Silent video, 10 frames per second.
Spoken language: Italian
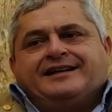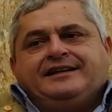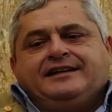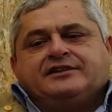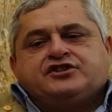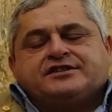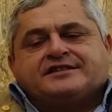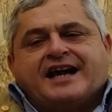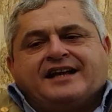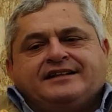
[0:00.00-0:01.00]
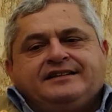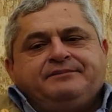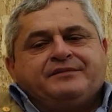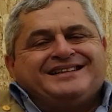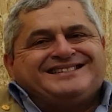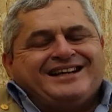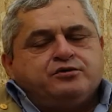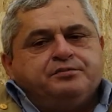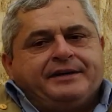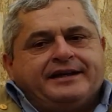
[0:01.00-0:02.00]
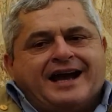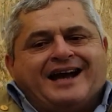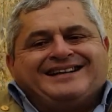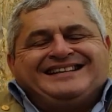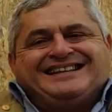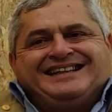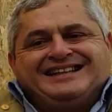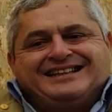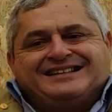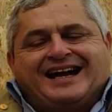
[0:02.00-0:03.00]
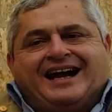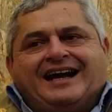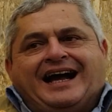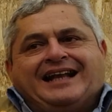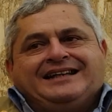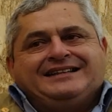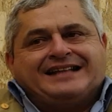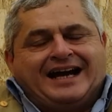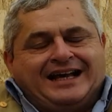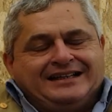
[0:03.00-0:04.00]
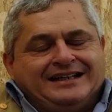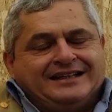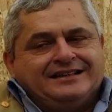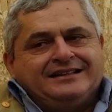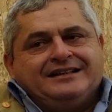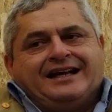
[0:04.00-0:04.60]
il cercare di recuperare dignità all'Italia